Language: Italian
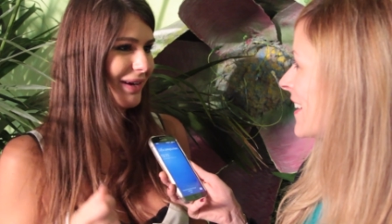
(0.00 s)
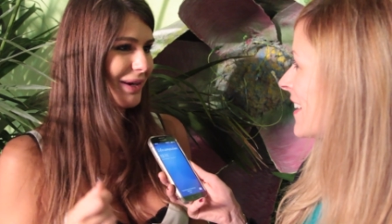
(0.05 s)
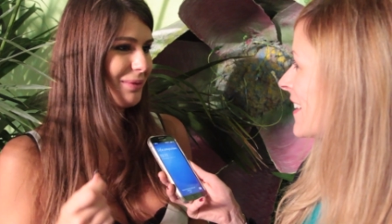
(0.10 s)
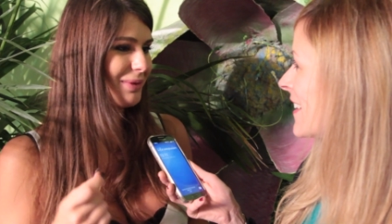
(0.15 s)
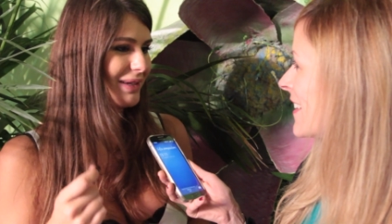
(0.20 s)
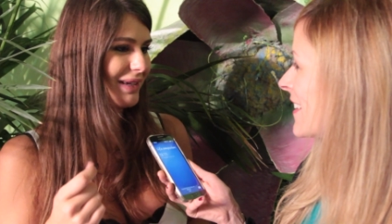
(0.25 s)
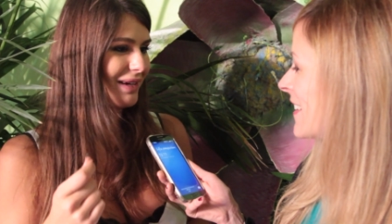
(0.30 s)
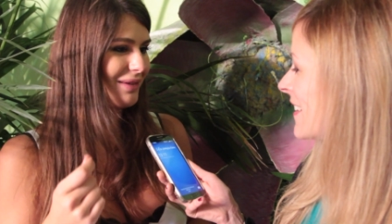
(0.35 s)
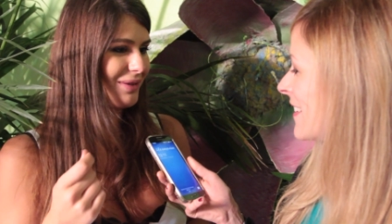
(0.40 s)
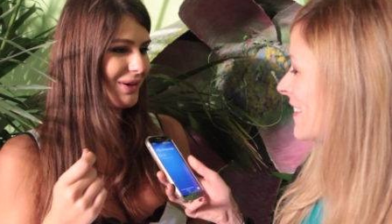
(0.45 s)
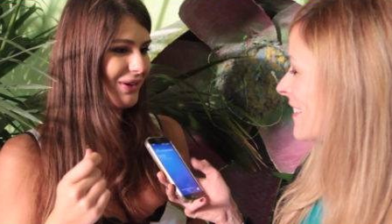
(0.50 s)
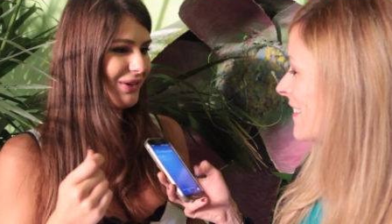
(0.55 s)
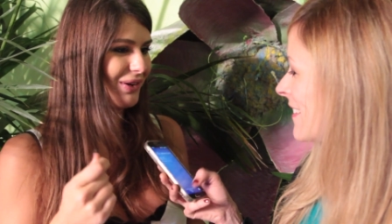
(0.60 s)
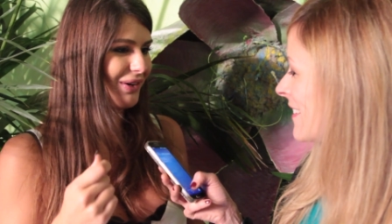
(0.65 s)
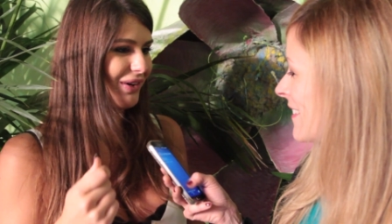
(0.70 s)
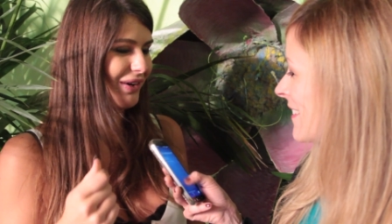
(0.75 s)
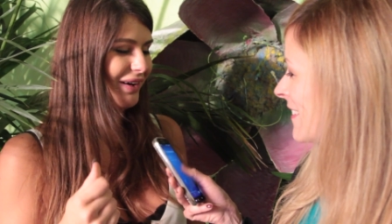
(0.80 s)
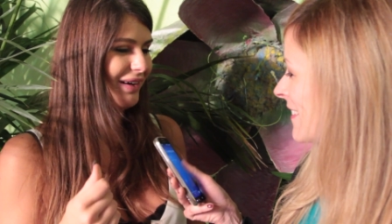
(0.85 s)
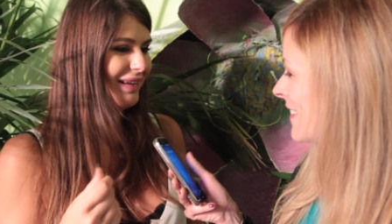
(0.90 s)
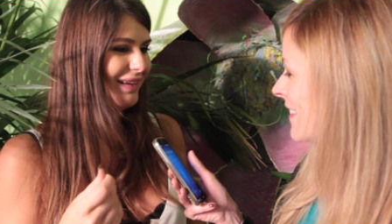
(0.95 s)
e quindi è
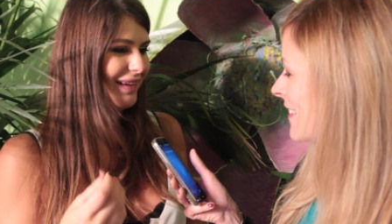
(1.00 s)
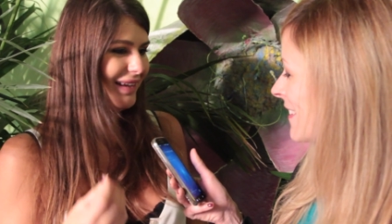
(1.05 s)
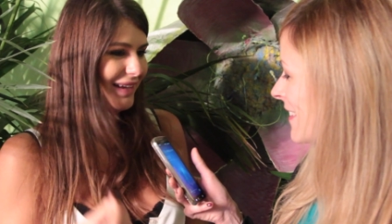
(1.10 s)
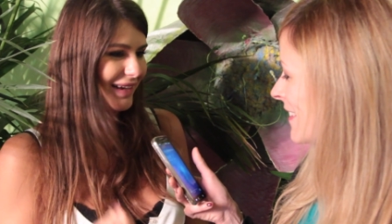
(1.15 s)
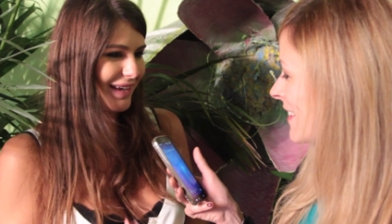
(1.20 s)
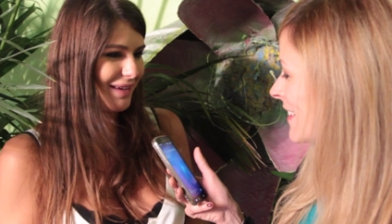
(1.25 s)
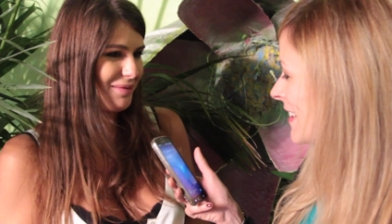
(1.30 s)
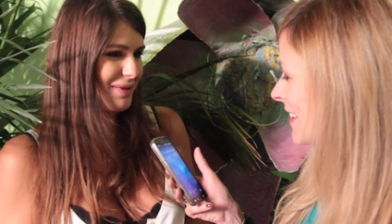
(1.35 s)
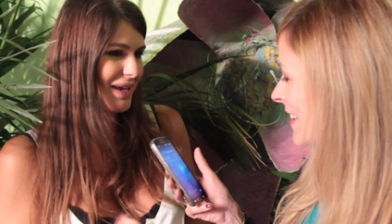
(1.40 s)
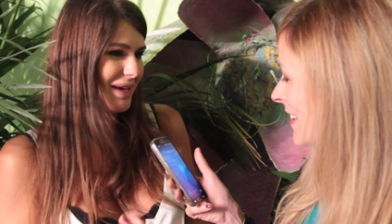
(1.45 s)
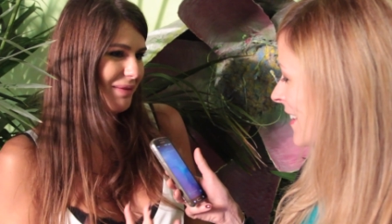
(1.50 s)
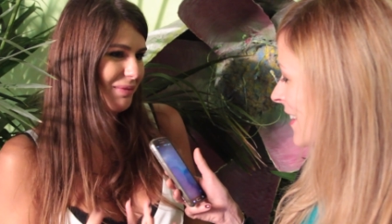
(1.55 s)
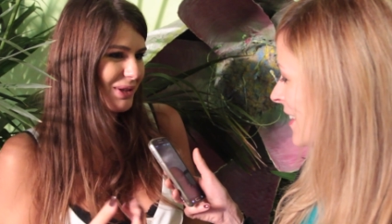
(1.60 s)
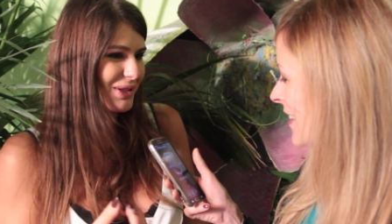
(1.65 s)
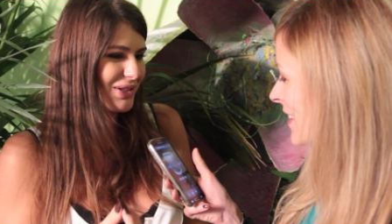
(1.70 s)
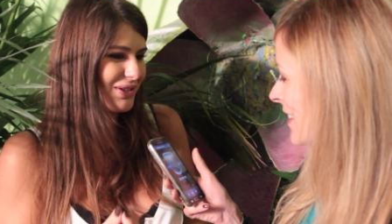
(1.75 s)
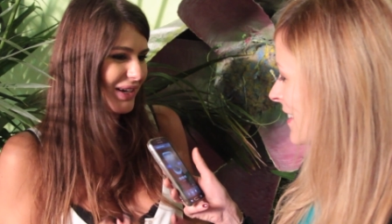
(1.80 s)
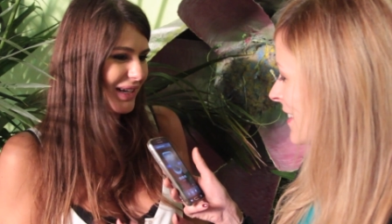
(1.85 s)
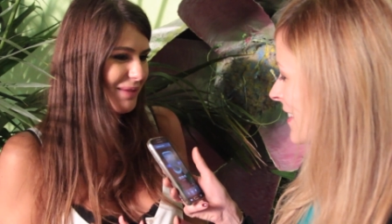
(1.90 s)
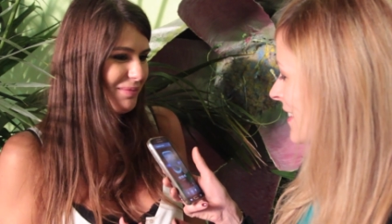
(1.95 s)
quello che mi
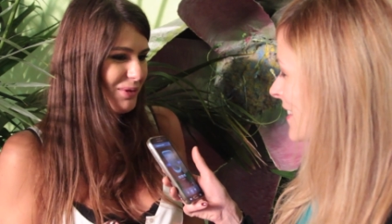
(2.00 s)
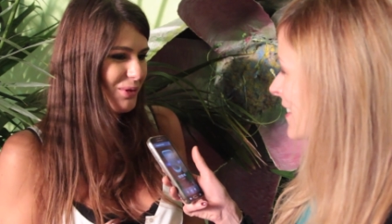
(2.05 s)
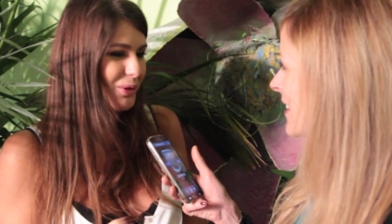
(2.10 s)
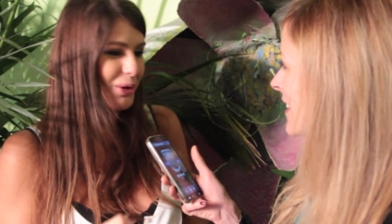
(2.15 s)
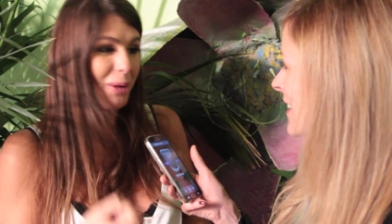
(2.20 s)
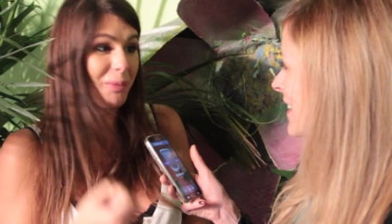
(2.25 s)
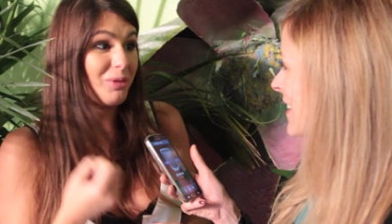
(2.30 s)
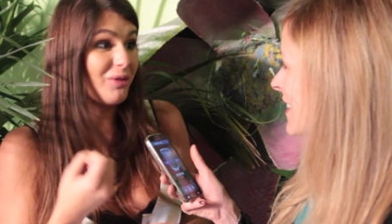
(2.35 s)
emoziona di più, che ho